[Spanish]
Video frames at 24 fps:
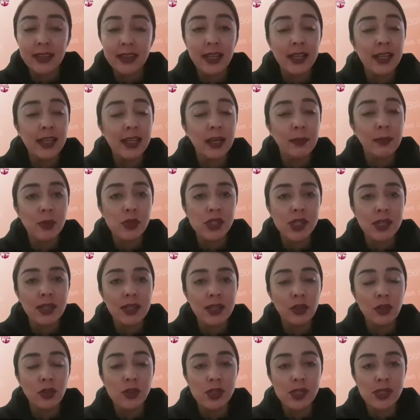técnica. Procede
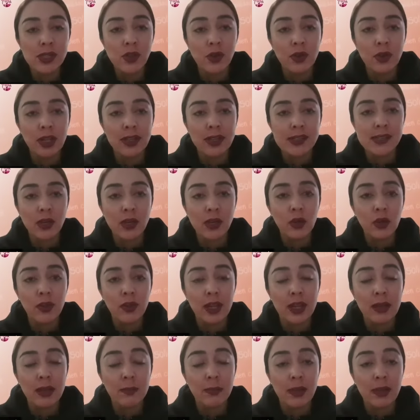entonces con el desahogo
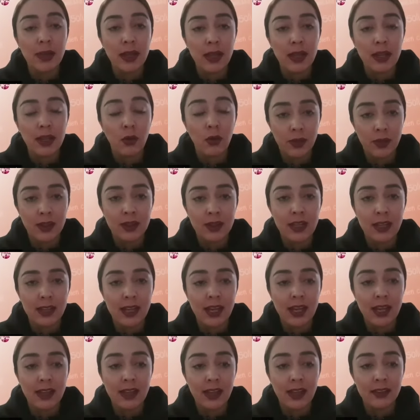del orden del
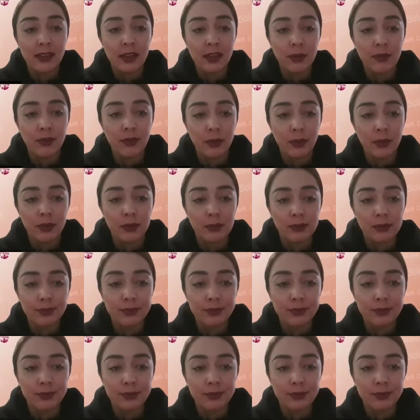día. Adelante, por favor.